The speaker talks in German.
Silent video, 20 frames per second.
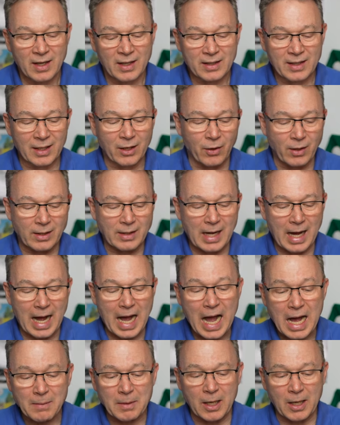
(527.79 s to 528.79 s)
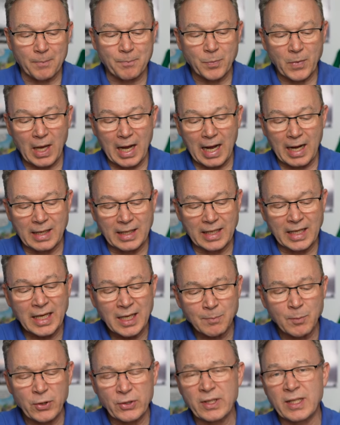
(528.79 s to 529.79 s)
Genau, aber
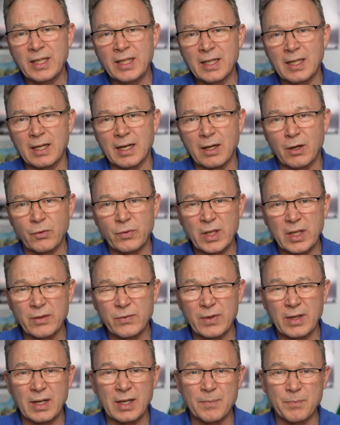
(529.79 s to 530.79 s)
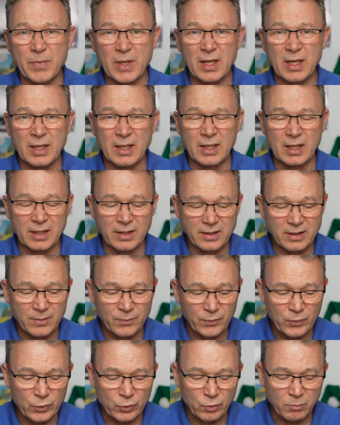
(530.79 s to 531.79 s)
ich möchte hier auf jeden Fall in
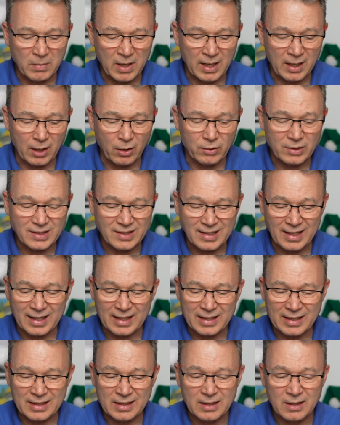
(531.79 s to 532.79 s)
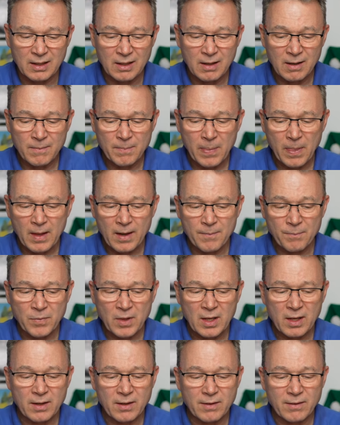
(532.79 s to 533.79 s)
diesem Video mal auch zeigen,
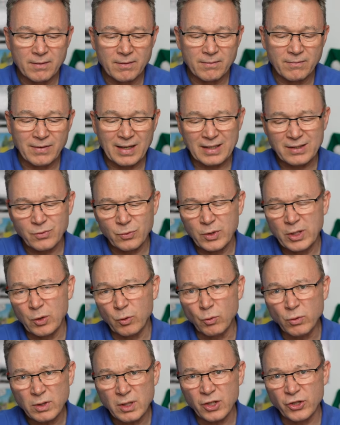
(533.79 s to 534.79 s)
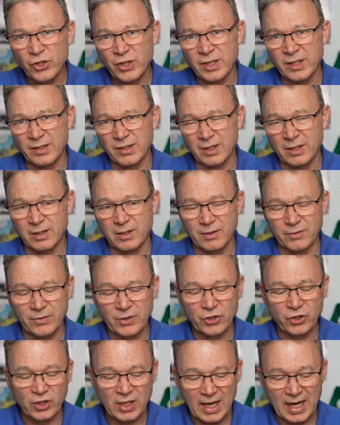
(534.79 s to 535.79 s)
was so die Unterschiede sind,
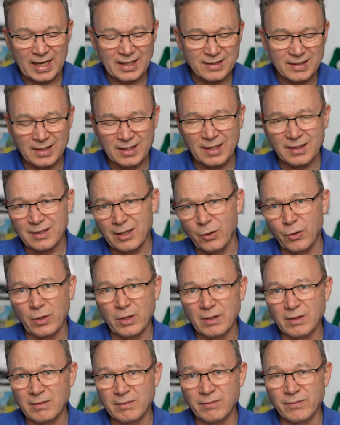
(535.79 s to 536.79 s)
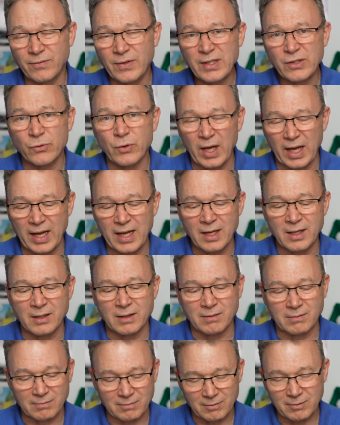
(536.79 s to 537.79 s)
wie stark sich das auch
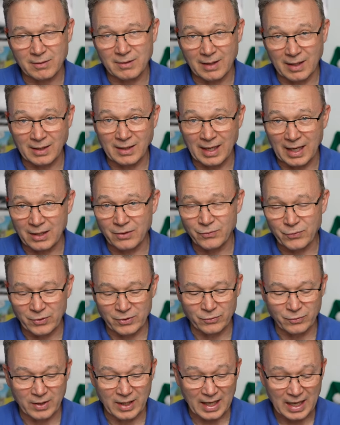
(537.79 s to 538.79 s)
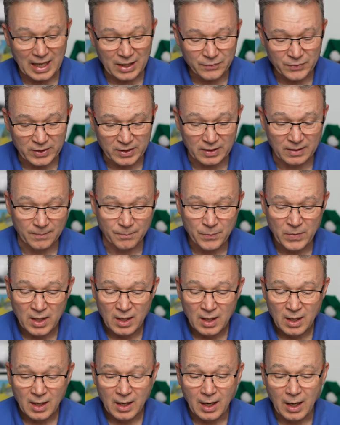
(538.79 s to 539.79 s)
visuell anhand von so Grafiken
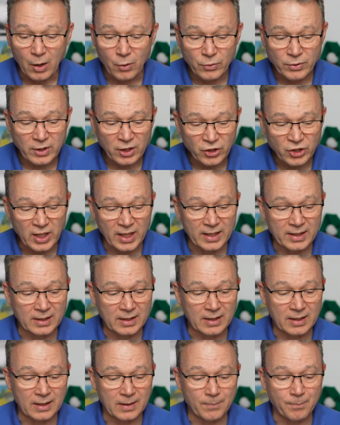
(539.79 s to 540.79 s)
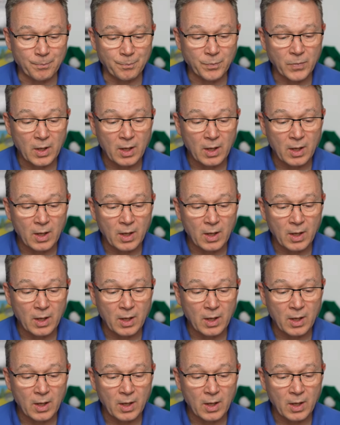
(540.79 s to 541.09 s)
auch unterscheiden kann.